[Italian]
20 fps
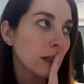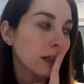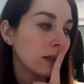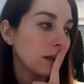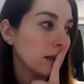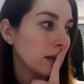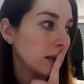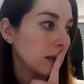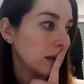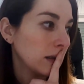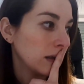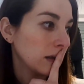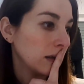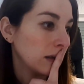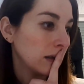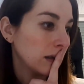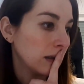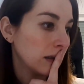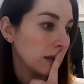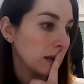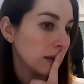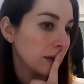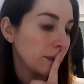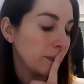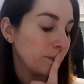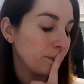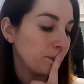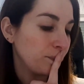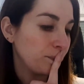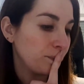
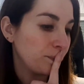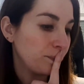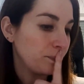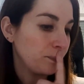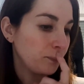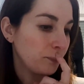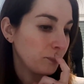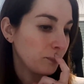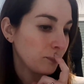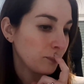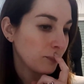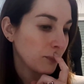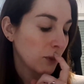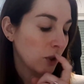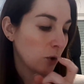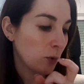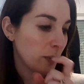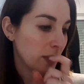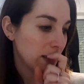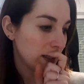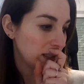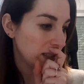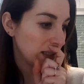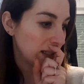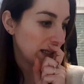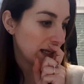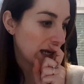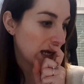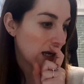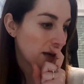ehm, come si
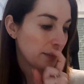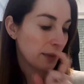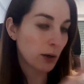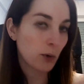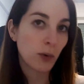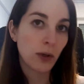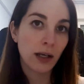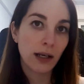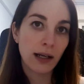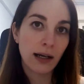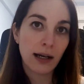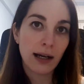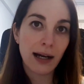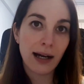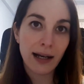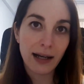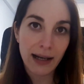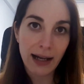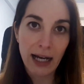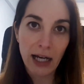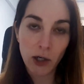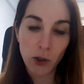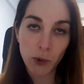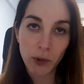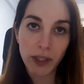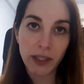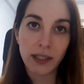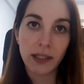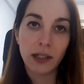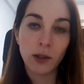chiama, quella
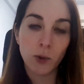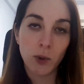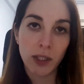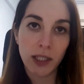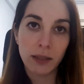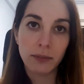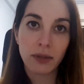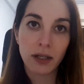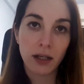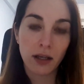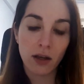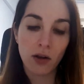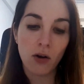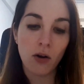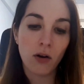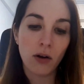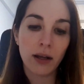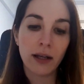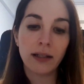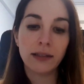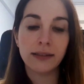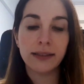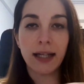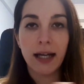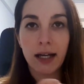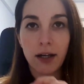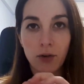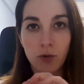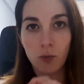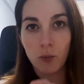all'aloe dell'equilibra che ho, che
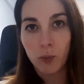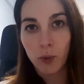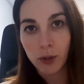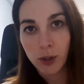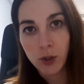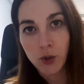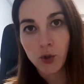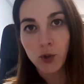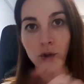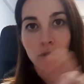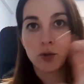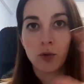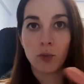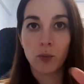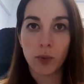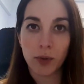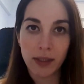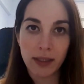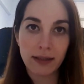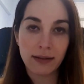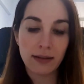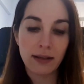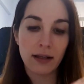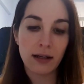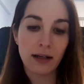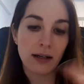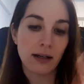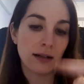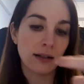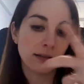alterno un po' di giorno, un po' di
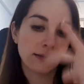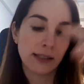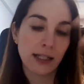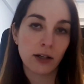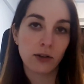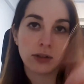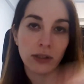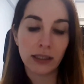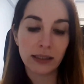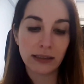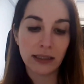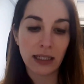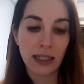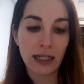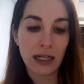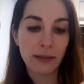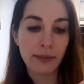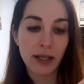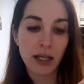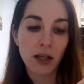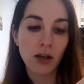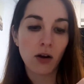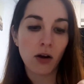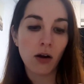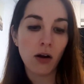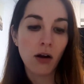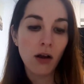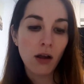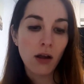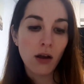sera, alterno ad altre creme che
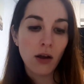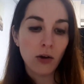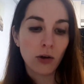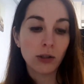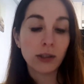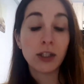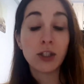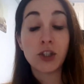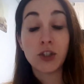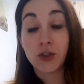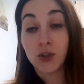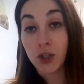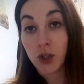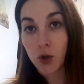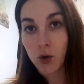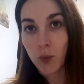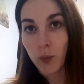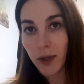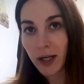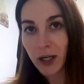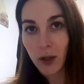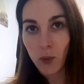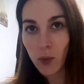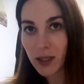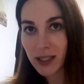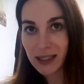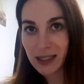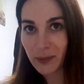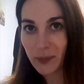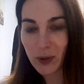ho, ho deciso di comprare
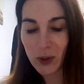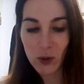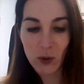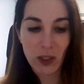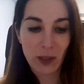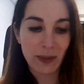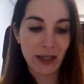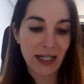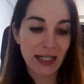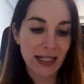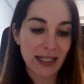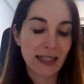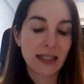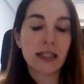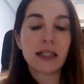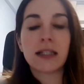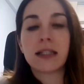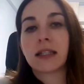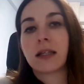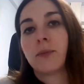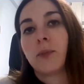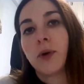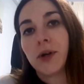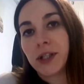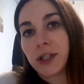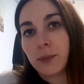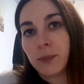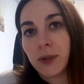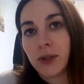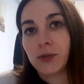questa per non rimanere senza, poi
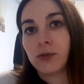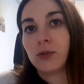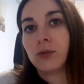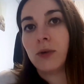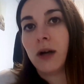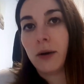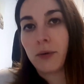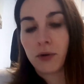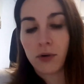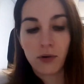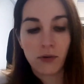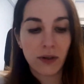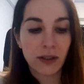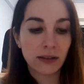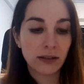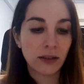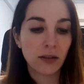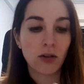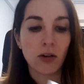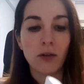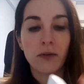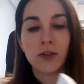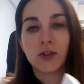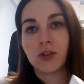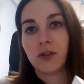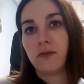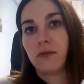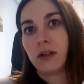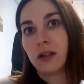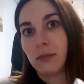ripeto 2,99€, c'è
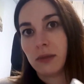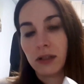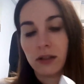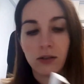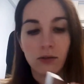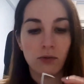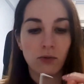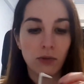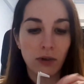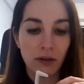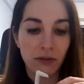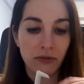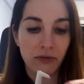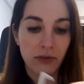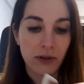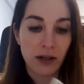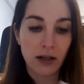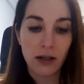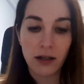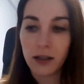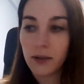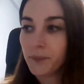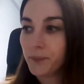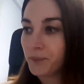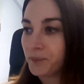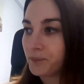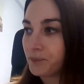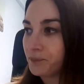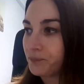cioè veramente un affare